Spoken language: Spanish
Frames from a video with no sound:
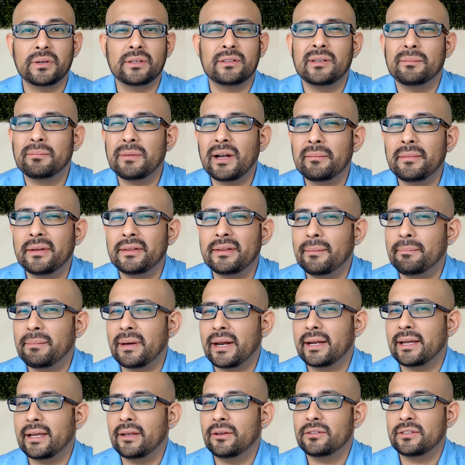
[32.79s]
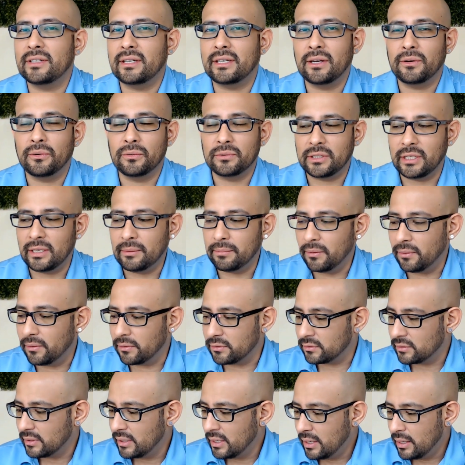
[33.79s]
Principalmente para aquellos
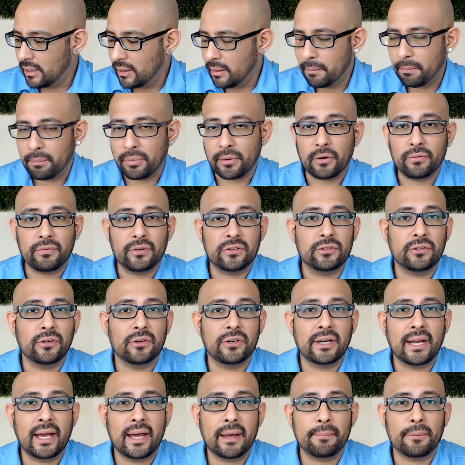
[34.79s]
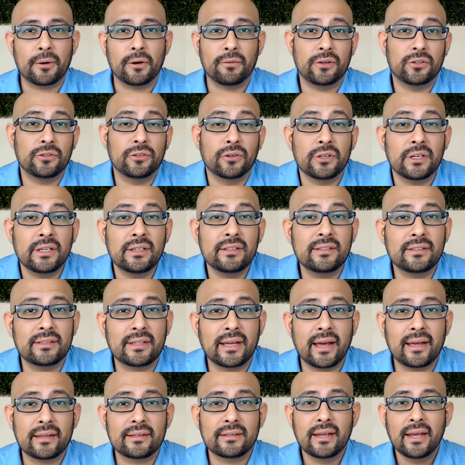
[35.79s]
ejecutivos, Profesional,
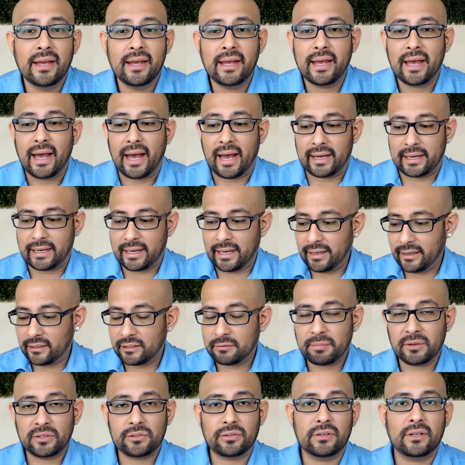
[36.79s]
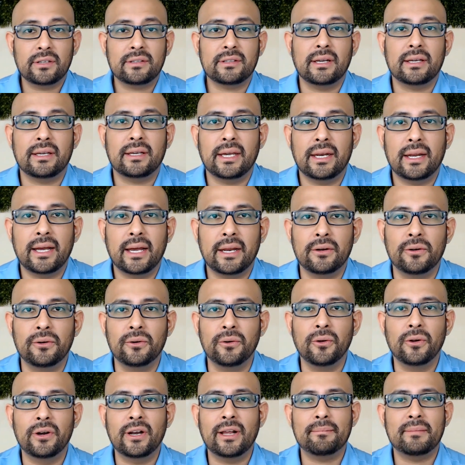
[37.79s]
profesionistas, aquellas personas que quieran
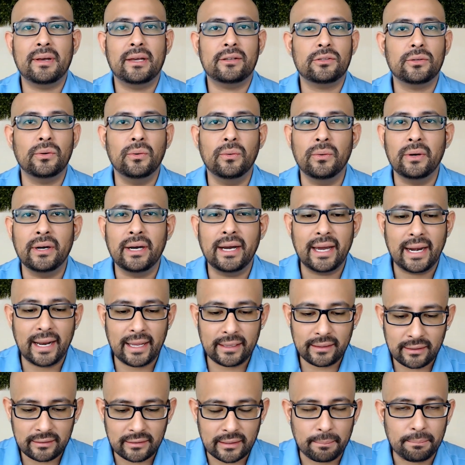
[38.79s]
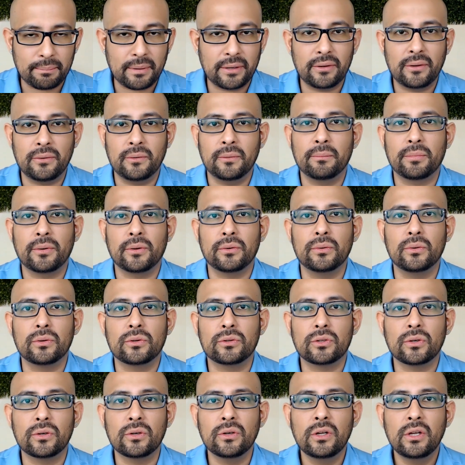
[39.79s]
no nada más un gran desempeño en un
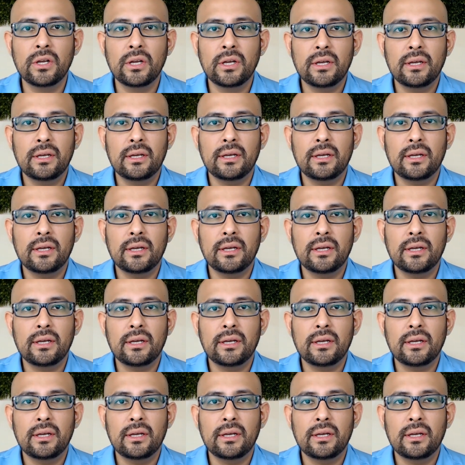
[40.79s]
producto,